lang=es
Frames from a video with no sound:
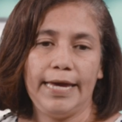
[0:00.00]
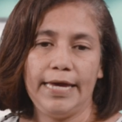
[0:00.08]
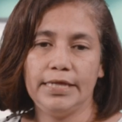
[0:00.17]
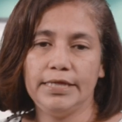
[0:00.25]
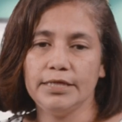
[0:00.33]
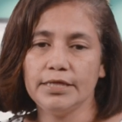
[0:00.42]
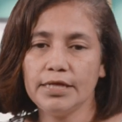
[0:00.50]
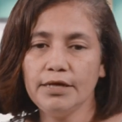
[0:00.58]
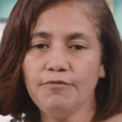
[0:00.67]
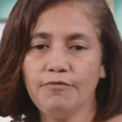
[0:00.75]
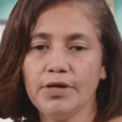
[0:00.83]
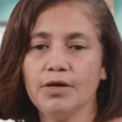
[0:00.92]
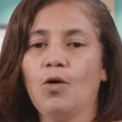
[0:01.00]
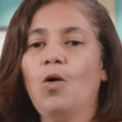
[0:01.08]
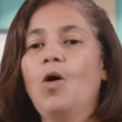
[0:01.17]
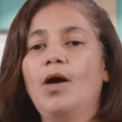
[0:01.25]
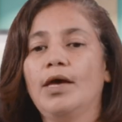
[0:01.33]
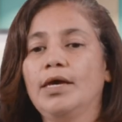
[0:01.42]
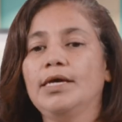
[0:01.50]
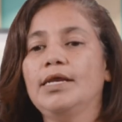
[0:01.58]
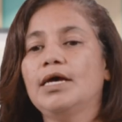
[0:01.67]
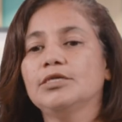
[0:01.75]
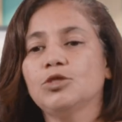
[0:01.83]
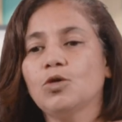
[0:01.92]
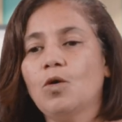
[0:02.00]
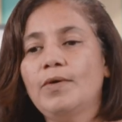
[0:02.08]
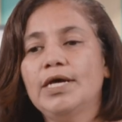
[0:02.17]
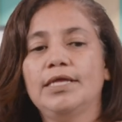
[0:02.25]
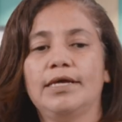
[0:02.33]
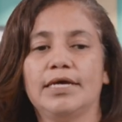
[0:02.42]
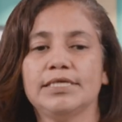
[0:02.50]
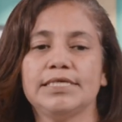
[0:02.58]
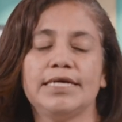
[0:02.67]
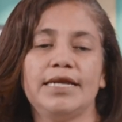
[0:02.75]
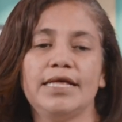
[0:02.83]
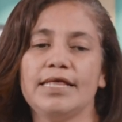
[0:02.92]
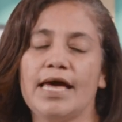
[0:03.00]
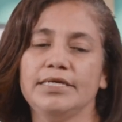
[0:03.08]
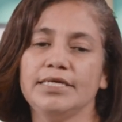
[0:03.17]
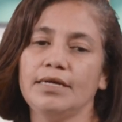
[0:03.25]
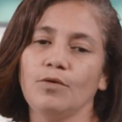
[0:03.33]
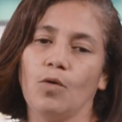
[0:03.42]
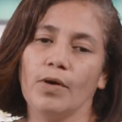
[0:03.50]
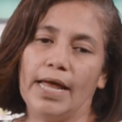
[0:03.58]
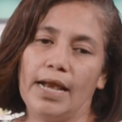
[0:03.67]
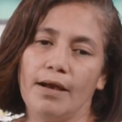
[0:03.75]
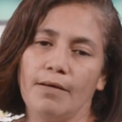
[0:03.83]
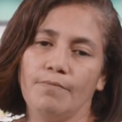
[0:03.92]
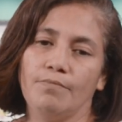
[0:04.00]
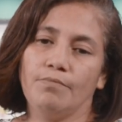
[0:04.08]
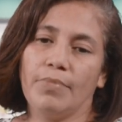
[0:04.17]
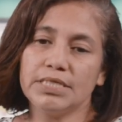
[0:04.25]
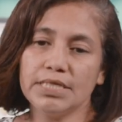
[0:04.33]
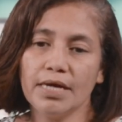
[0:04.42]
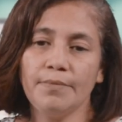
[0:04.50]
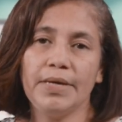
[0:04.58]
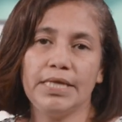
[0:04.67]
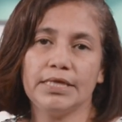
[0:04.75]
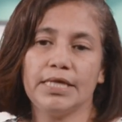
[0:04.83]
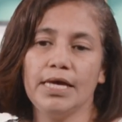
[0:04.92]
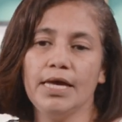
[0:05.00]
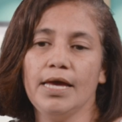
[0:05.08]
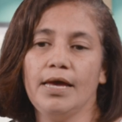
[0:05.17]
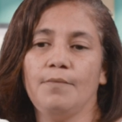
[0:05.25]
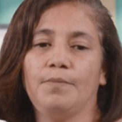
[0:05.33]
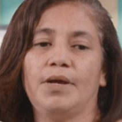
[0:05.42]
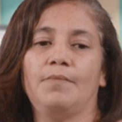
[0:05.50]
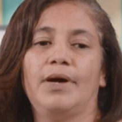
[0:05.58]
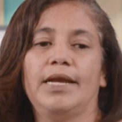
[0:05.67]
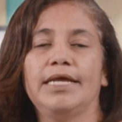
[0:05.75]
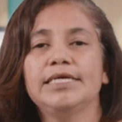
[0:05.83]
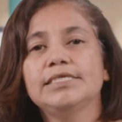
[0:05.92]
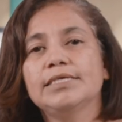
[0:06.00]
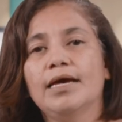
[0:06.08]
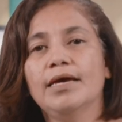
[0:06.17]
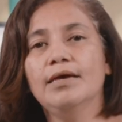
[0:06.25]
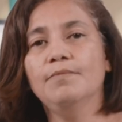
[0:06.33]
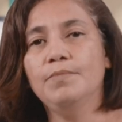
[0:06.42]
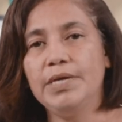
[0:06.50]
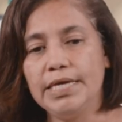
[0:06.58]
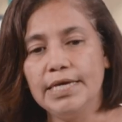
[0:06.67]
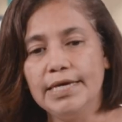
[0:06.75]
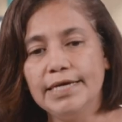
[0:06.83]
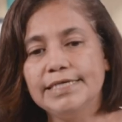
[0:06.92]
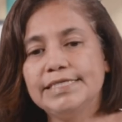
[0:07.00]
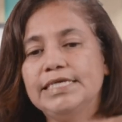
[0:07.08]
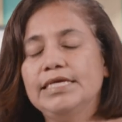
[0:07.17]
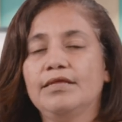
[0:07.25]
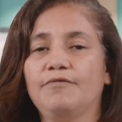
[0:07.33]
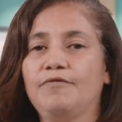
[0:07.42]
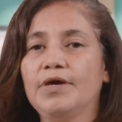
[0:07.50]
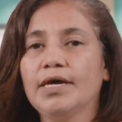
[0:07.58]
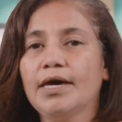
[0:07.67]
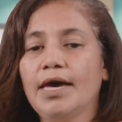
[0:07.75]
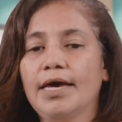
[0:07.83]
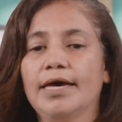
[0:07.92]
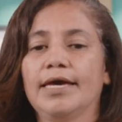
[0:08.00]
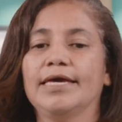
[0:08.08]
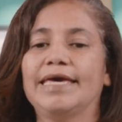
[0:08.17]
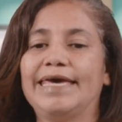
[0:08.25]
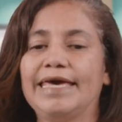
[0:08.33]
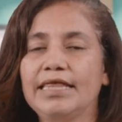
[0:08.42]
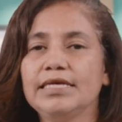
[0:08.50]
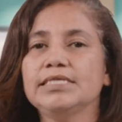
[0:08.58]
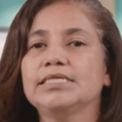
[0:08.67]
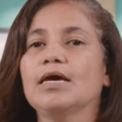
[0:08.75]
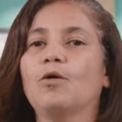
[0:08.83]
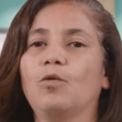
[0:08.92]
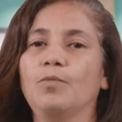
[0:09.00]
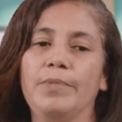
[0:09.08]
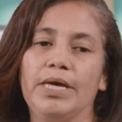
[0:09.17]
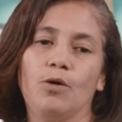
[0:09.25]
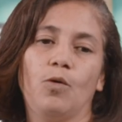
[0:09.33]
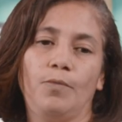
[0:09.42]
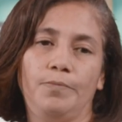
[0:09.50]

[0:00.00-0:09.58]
el dentrífrico y las obras de la cena de ayer con Él. Básicamente, permanezcan en mí significa quédense conmigo.